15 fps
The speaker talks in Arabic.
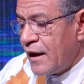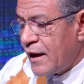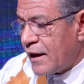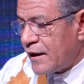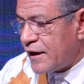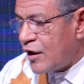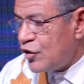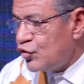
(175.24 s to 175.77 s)

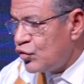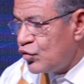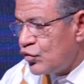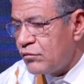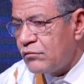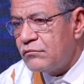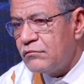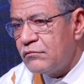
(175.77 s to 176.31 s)
لأنه
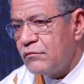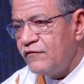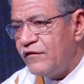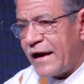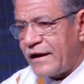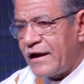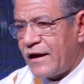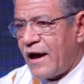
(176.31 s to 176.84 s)
في
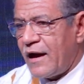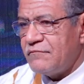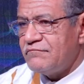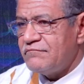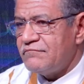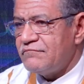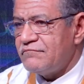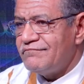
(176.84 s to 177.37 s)
الحقيقة
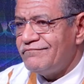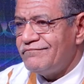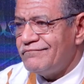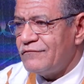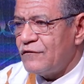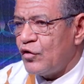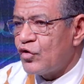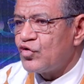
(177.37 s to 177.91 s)

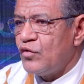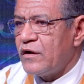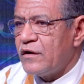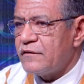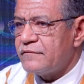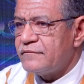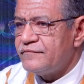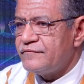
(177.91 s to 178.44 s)
خطوة